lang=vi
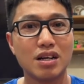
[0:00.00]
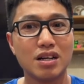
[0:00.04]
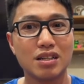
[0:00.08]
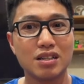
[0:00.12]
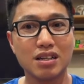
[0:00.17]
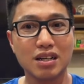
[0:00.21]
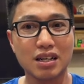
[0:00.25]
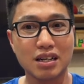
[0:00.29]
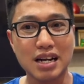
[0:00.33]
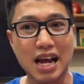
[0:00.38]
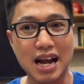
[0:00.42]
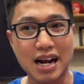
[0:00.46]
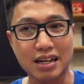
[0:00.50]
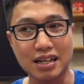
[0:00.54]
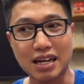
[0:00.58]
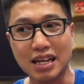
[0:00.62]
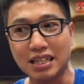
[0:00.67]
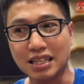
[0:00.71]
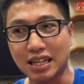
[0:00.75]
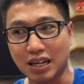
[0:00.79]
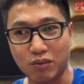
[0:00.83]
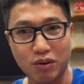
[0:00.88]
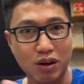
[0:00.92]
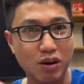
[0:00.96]
tức là đang
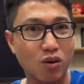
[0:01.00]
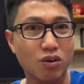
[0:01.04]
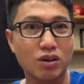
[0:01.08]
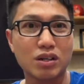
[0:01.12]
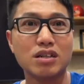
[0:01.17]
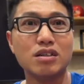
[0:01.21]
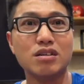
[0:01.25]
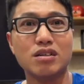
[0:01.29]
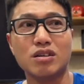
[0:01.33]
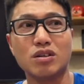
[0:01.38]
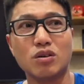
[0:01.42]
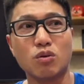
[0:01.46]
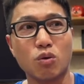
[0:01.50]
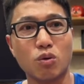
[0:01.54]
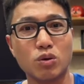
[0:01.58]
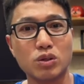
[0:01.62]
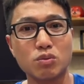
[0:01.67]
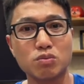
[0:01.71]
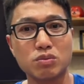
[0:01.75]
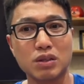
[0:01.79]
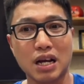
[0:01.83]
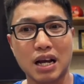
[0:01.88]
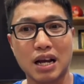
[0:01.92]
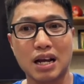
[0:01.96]
đi theo cái con đường của
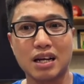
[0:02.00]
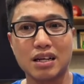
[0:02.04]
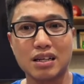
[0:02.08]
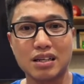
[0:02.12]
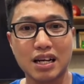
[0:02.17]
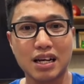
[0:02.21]
chúng ta,